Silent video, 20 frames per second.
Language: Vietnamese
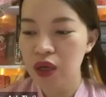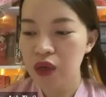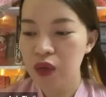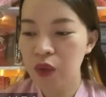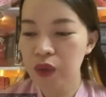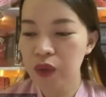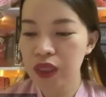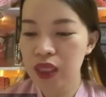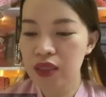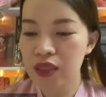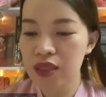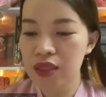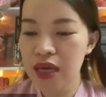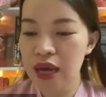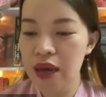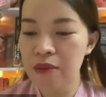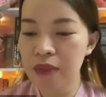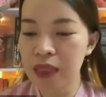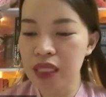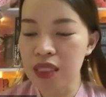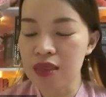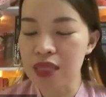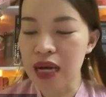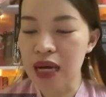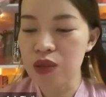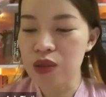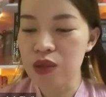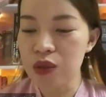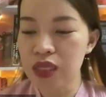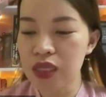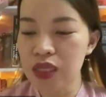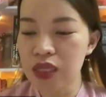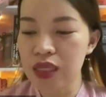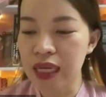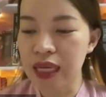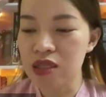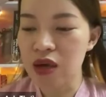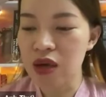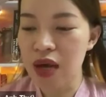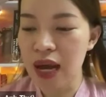cố định xem mình tặng số tiền
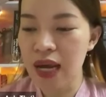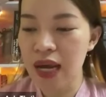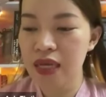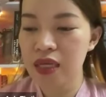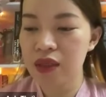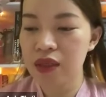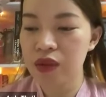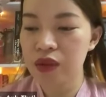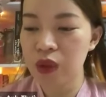này cho ai